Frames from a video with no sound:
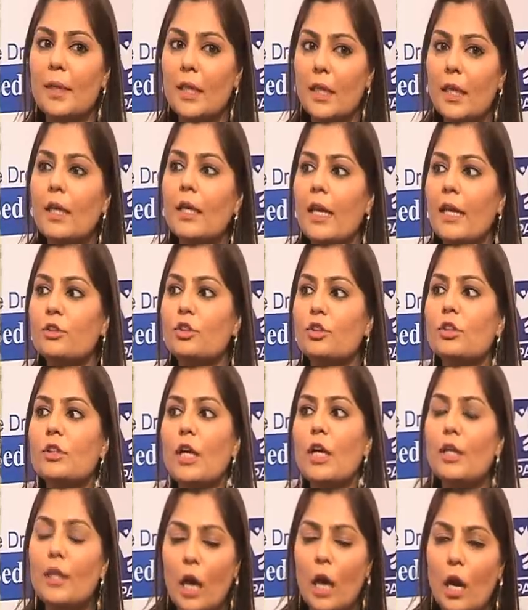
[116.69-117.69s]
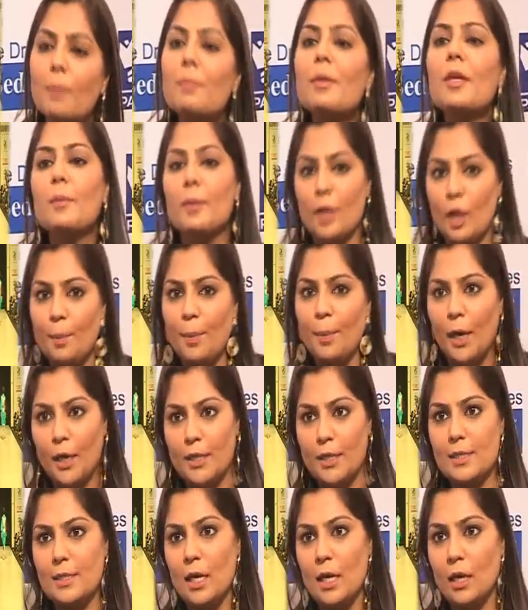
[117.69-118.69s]
मेरी कलेक्शन का नाम ही मेरा
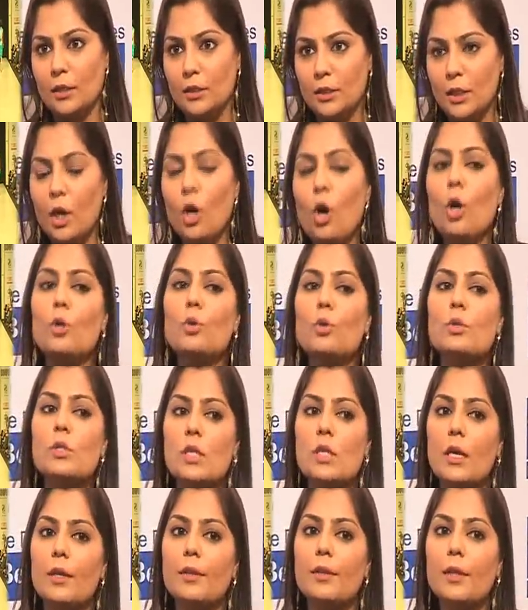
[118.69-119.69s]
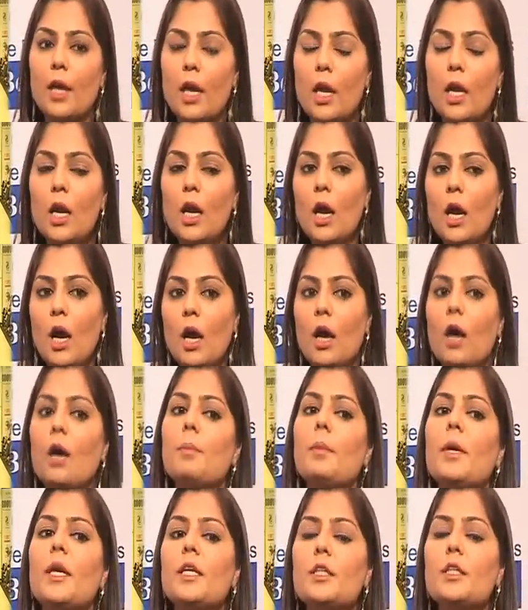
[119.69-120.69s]
पाकिस्तान था और उसके अंदर
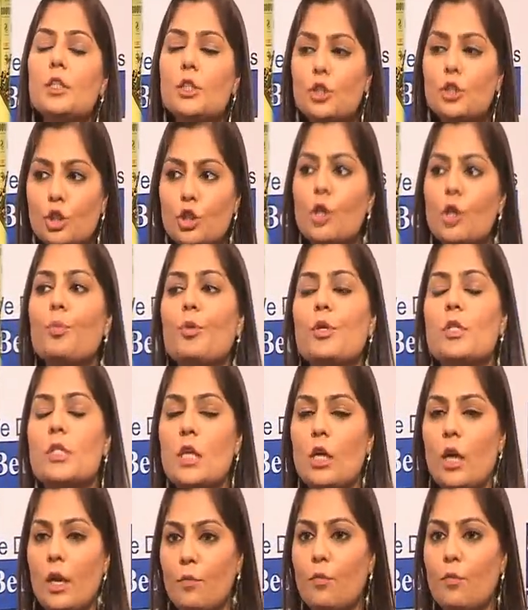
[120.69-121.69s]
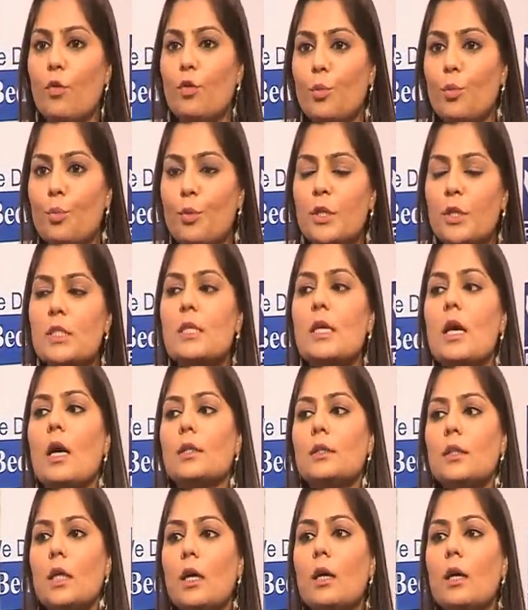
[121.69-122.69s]
आ, मैंने डिजिटल प्रिंटिंग एंड फोटो प्रिंट्स
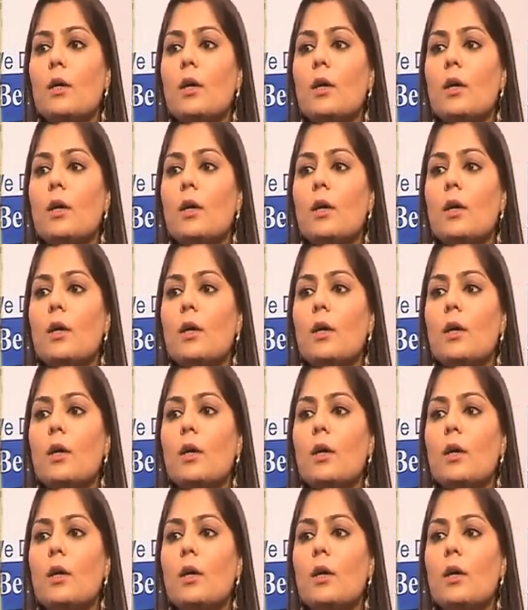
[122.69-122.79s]
किया था